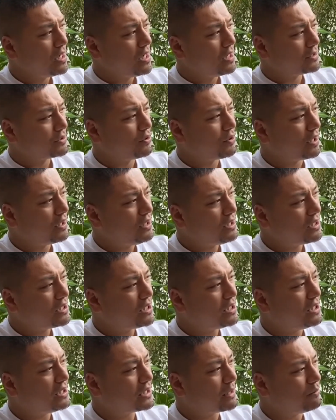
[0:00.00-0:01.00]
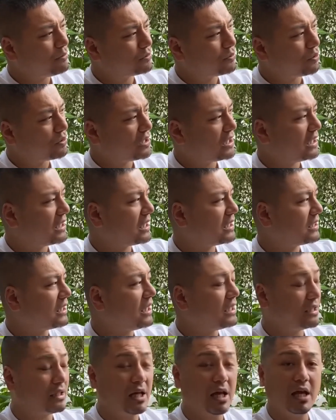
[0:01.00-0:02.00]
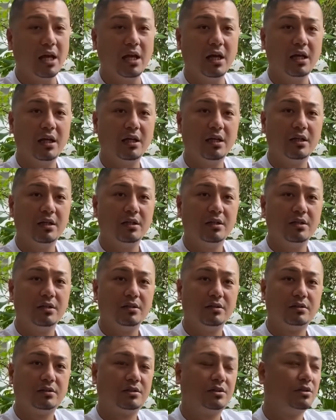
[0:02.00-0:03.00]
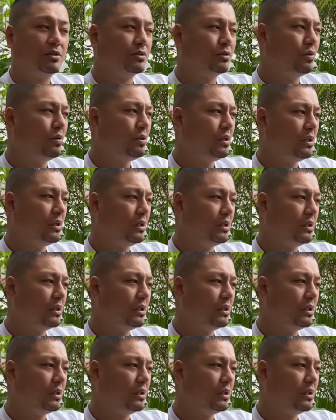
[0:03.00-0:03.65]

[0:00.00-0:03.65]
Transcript: それが一気に多分解き放たれてすごい